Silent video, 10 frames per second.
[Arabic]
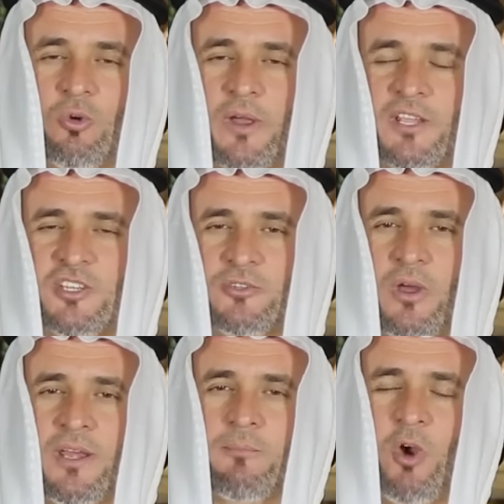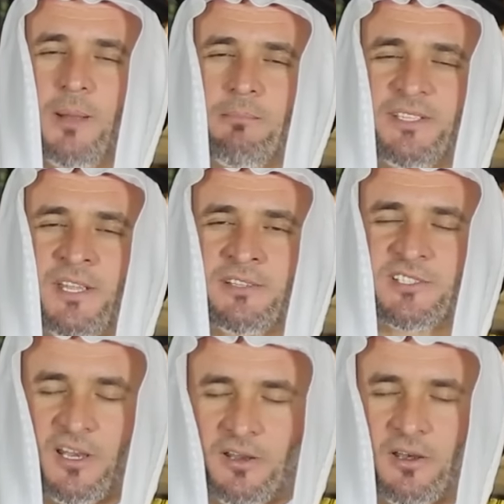ونشهد أن محمدا
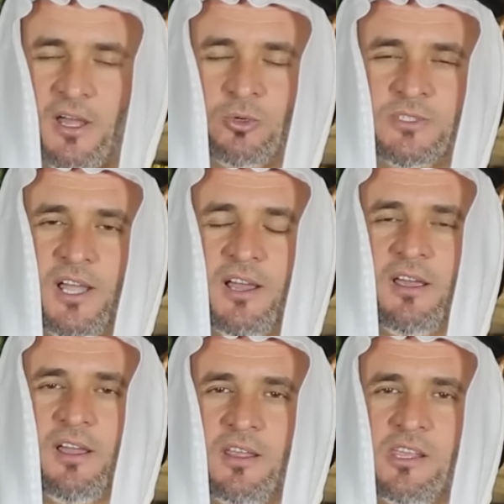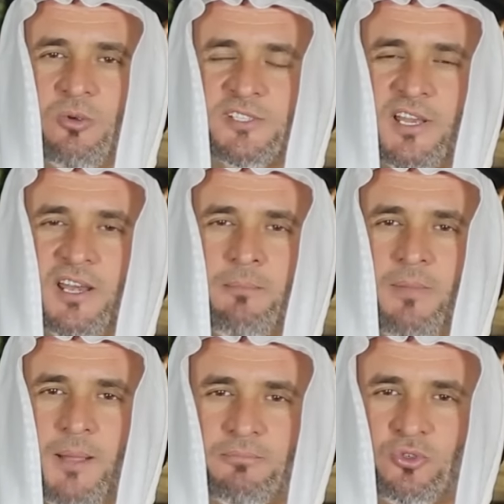صلى الله تعالى عليه
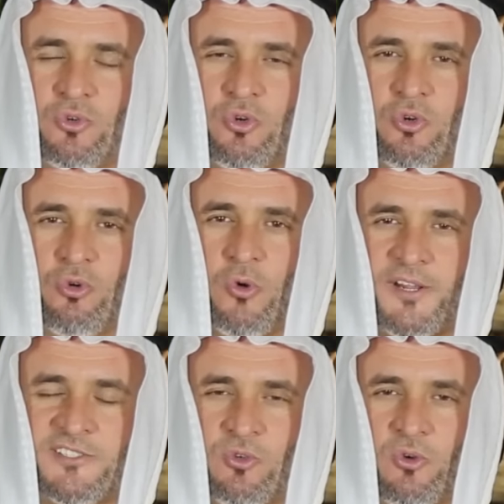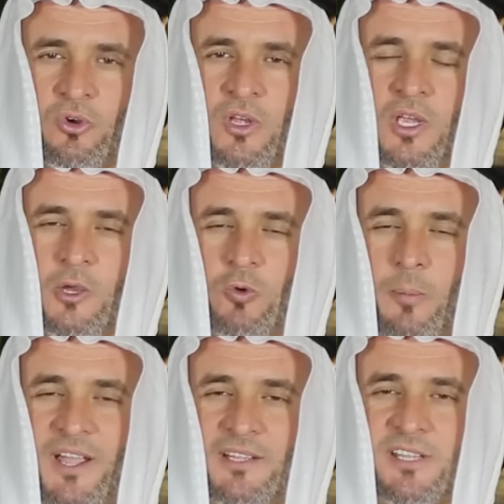وسلم عبده ورسوله
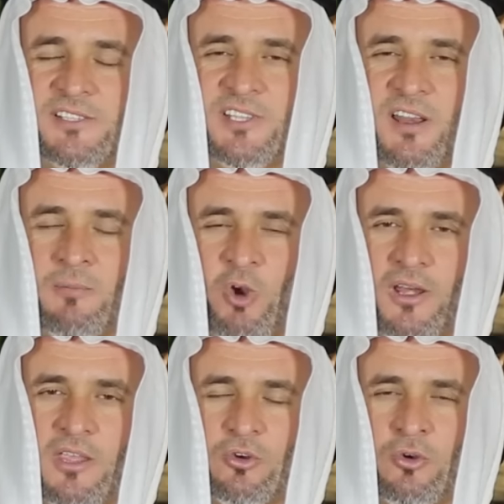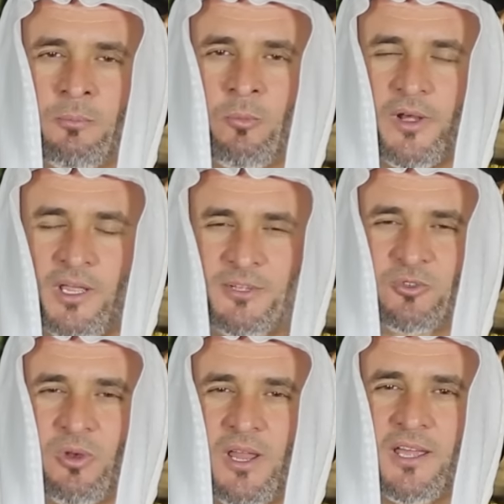وبعد السلام عليكم ورحمة
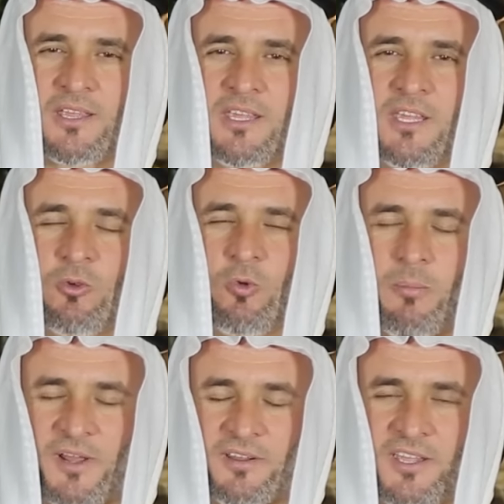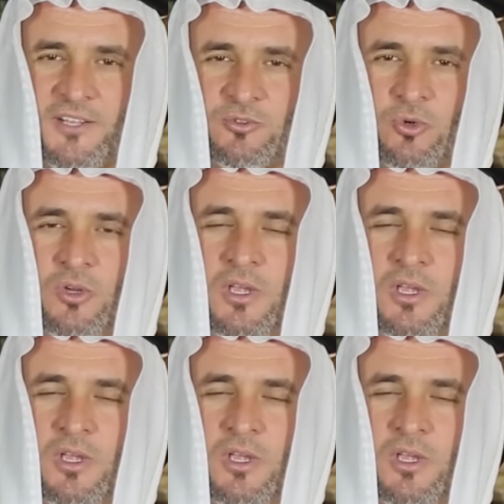الله وبركاته